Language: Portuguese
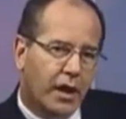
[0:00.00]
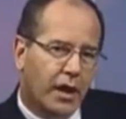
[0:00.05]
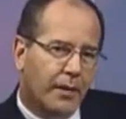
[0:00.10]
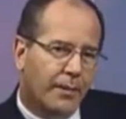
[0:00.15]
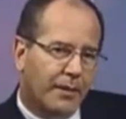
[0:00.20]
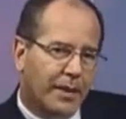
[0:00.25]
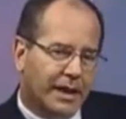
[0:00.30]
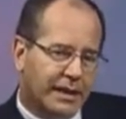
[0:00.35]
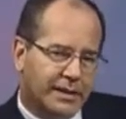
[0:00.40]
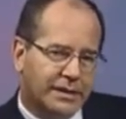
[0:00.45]

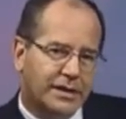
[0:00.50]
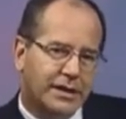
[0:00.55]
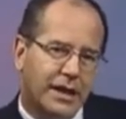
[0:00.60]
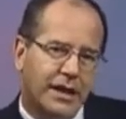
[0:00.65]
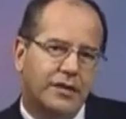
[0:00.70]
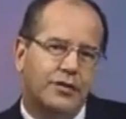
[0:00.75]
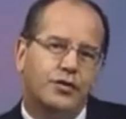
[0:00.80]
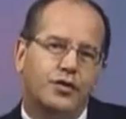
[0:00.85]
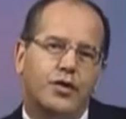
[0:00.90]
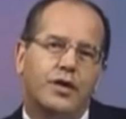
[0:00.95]

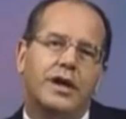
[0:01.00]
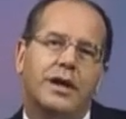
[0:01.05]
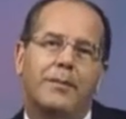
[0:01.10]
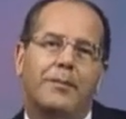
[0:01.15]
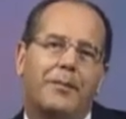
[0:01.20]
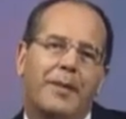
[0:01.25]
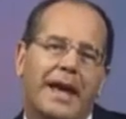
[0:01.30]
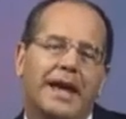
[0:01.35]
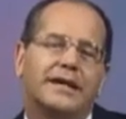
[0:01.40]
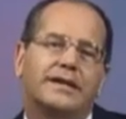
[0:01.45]
pensando o que
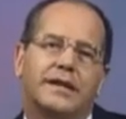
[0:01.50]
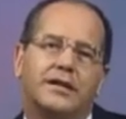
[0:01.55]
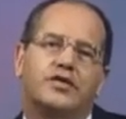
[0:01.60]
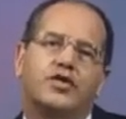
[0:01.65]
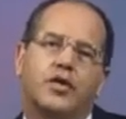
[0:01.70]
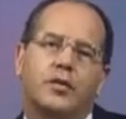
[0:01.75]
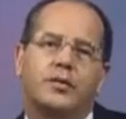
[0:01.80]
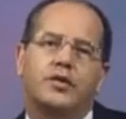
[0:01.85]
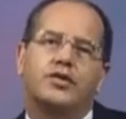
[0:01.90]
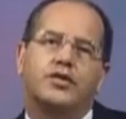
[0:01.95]
pesa
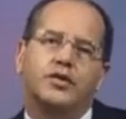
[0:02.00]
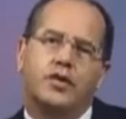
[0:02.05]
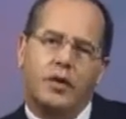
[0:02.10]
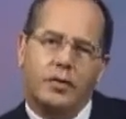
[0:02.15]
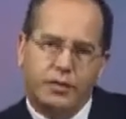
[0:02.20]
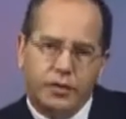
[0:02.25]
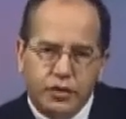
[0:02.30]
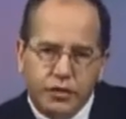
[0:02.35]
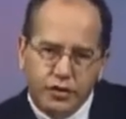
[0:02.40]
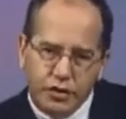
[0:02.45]
sobre os
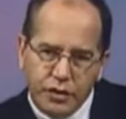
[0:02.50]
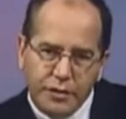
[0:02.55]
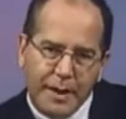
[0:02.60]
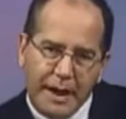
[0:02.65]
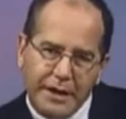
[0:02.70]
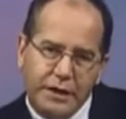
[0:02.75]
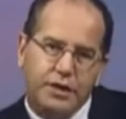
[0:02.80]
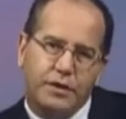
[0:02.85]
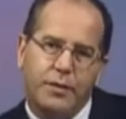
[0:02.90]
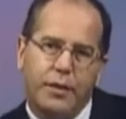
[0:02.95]
ombros dos
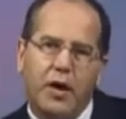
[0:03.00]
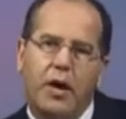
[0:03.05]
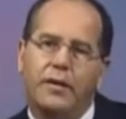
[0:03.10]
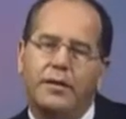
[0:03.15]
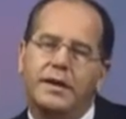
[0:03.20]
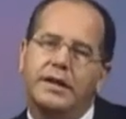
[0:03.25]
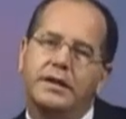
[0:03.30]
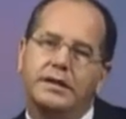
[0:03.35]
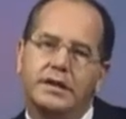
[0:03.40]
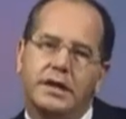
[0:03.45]
mais
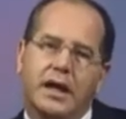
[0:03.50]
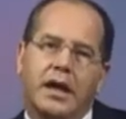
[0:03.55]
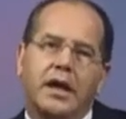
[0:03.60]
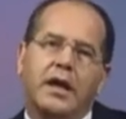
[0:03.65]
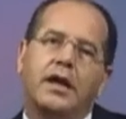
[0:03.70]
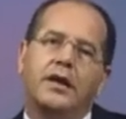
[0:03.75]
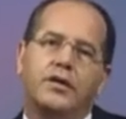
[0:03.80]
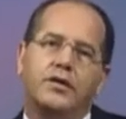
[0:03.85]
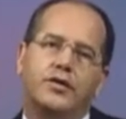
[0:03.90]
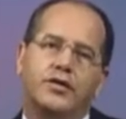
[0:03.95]
pobres,
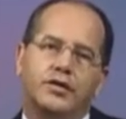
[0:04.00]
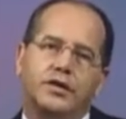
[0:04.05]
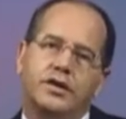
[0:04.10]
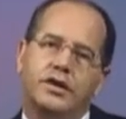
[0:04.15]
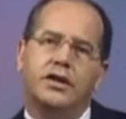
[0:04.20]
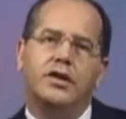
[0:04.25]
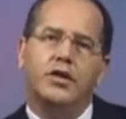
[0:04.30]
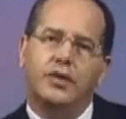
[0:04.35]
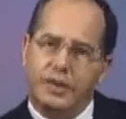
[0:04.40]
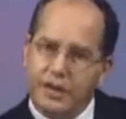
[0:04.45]
dos
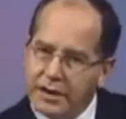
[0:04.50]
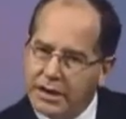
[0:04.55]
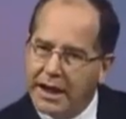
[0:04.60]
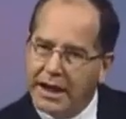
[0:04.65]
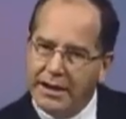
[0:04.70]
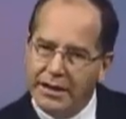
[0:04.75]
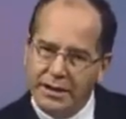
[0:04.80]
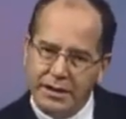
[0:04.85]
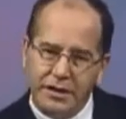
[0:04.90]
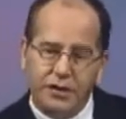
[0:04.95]

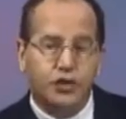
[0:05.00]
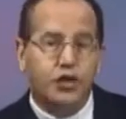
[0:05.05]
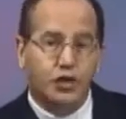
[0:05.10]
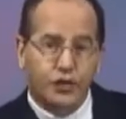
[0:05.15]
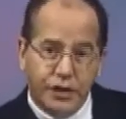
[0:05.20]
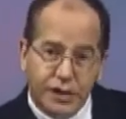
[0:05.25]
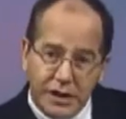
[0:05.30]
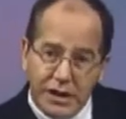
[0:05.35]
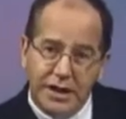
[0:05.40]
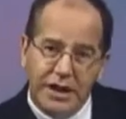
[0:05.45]
inocentes,
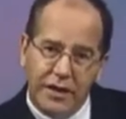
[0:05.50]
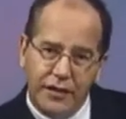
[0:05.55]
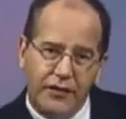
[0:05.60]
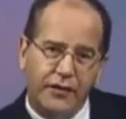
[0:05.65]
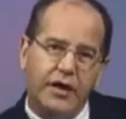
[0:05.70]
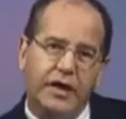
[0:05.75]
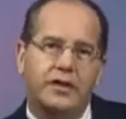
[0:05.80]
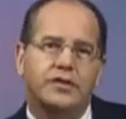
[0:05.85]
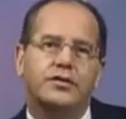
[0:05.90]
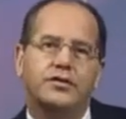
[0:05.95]
dos
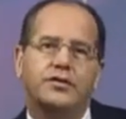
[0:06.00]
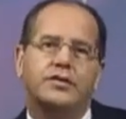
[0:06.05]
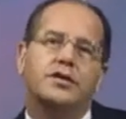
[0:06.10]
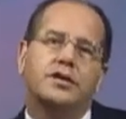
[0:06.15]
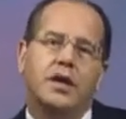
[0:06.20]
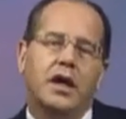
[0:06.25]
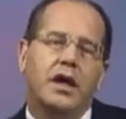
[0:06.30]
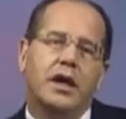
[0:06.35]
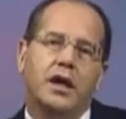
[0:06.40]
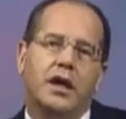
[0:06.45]
indefesos
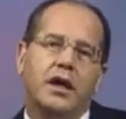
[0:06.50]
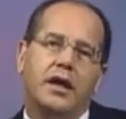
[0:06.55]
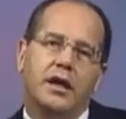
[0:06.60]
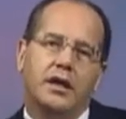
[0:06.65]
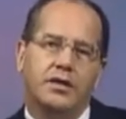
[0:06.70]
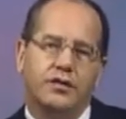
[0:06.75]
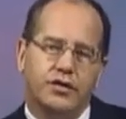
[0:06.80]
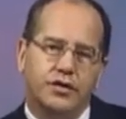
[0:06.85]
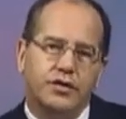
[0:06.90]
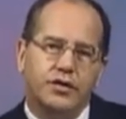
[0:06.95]
e
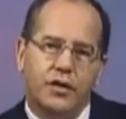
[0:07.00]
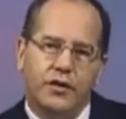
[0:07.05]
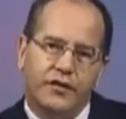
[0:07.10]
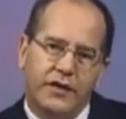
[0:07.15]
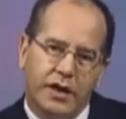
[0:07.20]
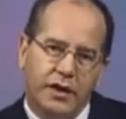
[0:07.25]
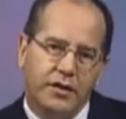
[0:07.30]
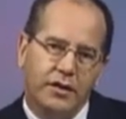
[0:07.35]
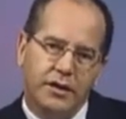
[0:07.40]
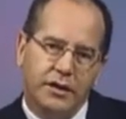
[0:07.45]
dos
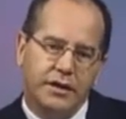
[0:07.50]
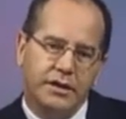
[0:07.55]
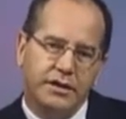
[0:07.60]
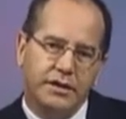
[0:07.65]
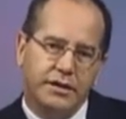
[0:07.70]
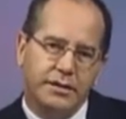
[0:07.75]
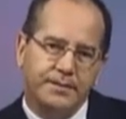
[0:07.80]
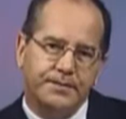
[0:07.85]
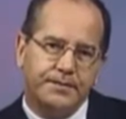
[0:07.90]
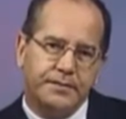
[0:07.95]

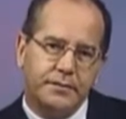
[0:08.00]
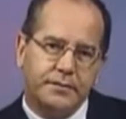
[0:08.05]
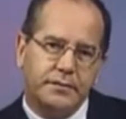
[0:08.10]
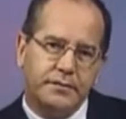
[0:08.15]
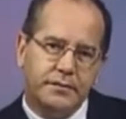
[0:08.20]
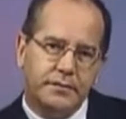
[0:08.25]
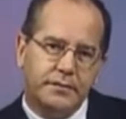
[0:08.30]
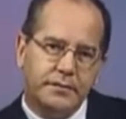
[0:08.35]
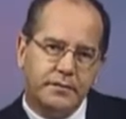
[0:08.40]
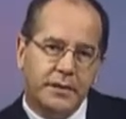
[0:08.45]
sofredores.
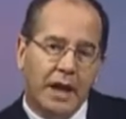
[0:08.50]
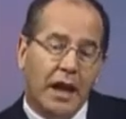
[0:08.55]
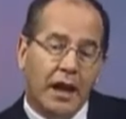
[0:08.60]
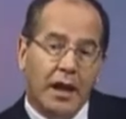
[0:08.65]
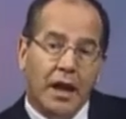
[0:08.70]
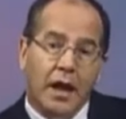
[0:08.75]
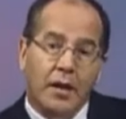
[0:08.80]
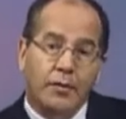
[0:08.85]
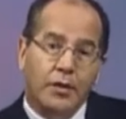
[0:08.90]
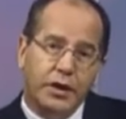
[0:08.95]

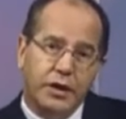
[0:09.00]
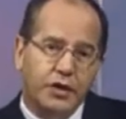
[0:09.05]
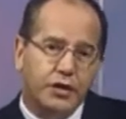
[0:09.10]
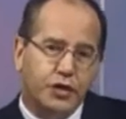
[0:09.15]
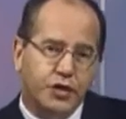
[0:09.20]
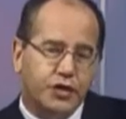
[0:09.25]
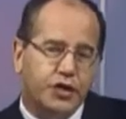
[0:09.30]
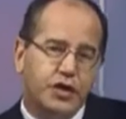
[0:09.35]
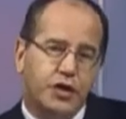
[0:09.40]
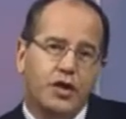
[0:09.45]
Por isso
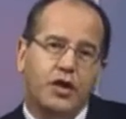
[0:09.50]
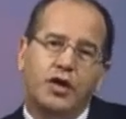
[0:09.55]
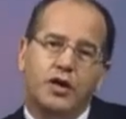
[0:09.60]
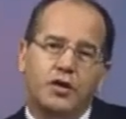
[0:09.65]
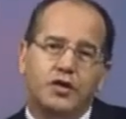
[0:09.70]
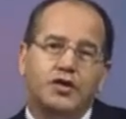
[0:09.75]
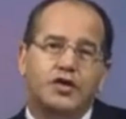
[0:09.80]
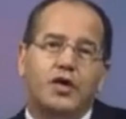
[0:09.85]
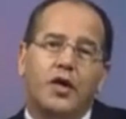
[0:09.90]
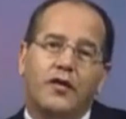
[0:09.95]
o Senhor
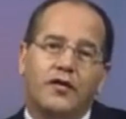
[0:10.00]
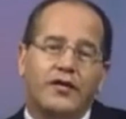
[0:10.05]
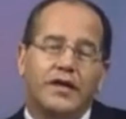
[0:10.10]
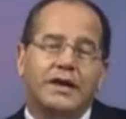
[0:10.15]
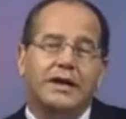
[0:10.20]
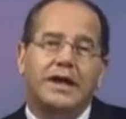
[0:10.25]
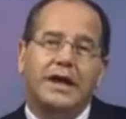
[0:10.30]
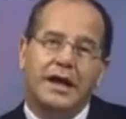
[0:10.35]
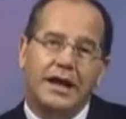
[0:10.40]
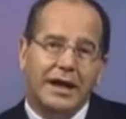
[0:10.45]
nos
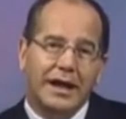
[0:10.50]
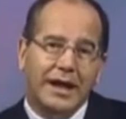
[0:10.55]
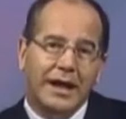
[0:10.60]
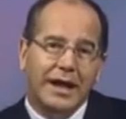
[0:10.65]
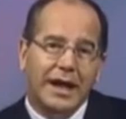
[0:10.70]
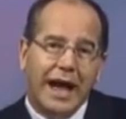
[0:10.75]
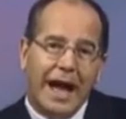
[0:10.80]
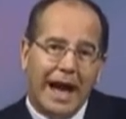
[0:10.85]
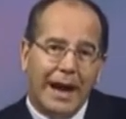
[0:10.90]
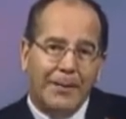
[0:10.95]
convida
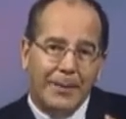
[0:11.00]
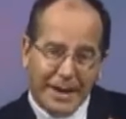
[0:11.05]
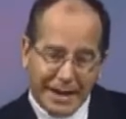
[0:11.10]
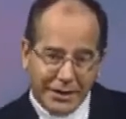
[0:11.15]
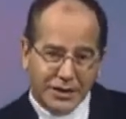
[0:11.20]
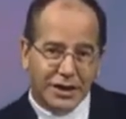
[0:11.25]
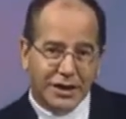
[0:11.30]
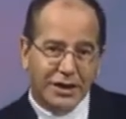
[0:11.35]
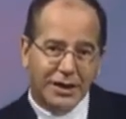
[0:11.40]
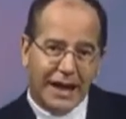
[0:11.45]
a
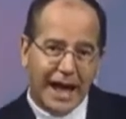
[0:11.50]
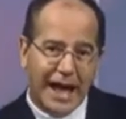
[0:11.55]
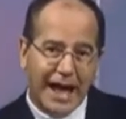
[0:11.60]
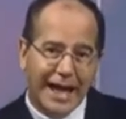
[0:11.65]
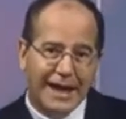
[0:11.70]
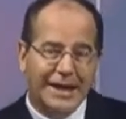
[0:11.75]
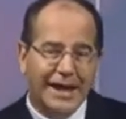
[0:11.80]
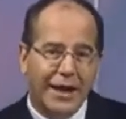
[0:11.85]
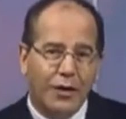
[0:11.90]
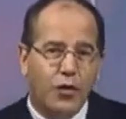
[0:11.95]

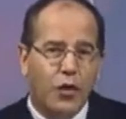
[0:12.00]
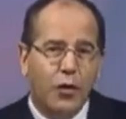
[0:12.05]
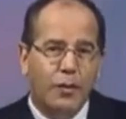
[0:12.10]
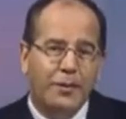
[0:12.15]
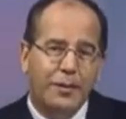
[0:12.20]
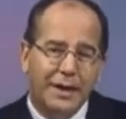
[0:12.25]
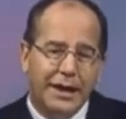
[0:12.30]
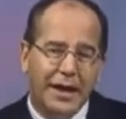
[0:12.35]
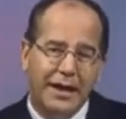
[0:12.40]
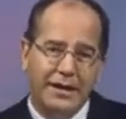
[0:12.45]
meditar e a
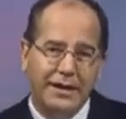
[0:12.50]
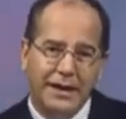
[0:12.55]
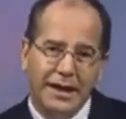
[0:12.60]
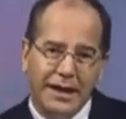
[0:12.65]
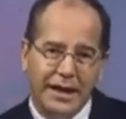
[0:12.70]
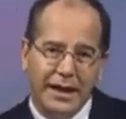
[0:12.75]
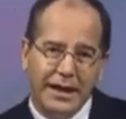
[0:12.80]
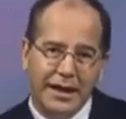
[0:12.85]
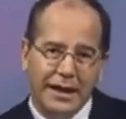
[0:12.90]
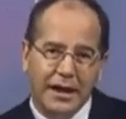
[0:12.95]

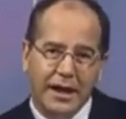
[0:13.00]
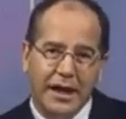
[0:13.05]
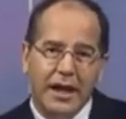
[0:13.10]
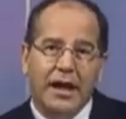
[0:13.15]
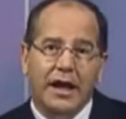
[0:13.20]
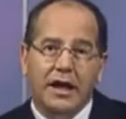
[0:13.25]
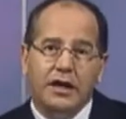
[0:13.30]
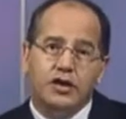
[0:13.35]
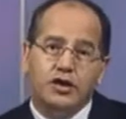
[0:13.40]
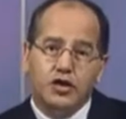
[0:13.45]
compreender
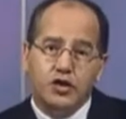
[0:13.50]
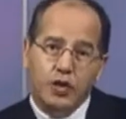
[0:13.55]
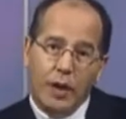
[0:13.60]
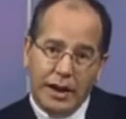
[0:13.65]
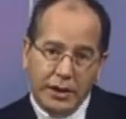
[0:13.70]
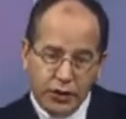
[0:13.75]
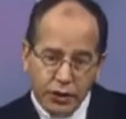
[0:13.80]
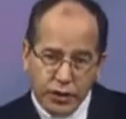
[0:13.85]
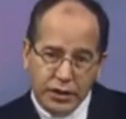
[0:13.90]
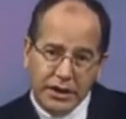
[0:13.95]
sua
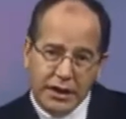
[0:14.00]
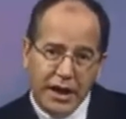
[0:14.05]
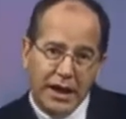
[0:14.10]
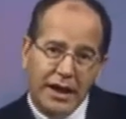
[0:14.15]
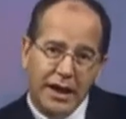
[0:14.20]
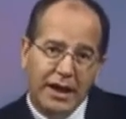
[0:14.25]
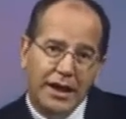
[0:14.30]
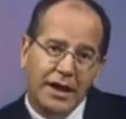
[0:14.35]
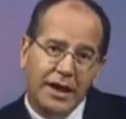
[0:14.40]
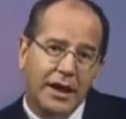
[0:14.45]

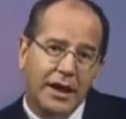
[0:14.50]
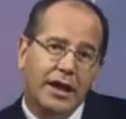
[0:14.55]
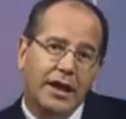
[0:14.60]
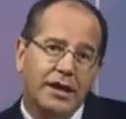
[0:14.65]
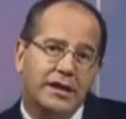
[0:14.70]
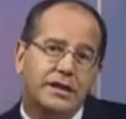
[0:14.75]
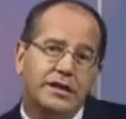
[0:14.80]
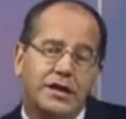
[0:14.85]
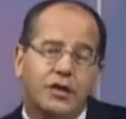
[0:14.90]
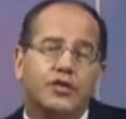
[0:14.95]
luta,
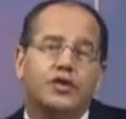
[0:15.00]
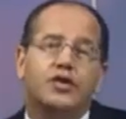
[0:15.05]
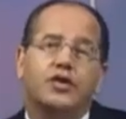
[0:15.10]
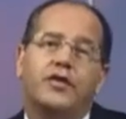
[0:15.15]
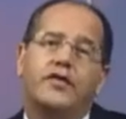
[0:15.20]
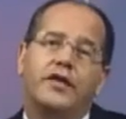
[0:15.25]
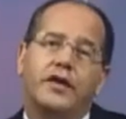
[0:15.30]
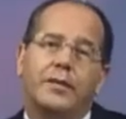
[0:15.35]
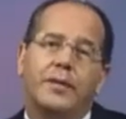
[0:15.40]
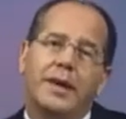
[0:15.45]
seu
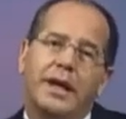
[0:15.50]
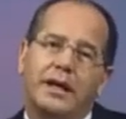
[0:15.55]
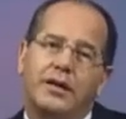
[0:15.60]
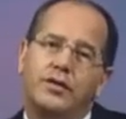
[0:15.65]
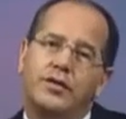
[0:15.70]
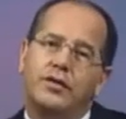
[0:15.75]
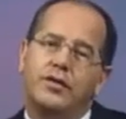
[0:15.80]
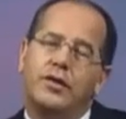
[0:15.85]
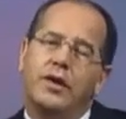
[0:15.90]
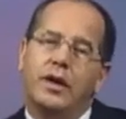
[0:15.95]

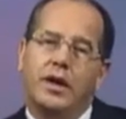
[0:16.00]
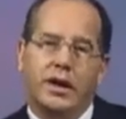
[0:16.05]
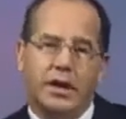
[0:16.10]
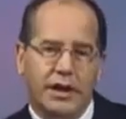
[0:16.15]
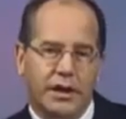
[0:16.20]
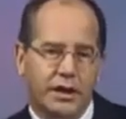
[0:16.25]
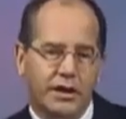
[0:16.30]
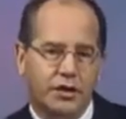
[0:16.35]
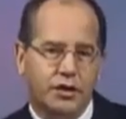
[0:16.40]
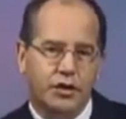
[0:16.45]
sofrimento
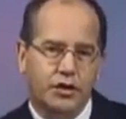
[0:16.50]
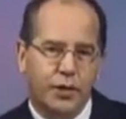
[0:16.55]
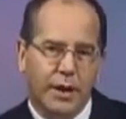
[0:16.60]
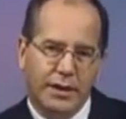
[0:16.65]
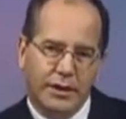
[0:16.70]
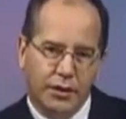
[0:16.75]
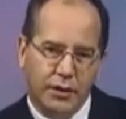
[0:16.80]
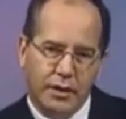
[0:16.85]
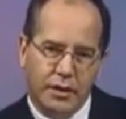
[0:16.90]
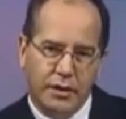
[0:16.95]
e sua
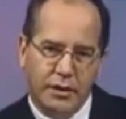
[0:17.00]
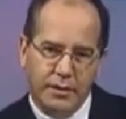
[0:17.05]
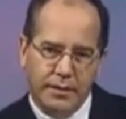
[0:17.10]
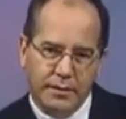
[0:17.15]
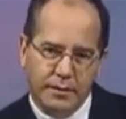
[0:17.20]
dor.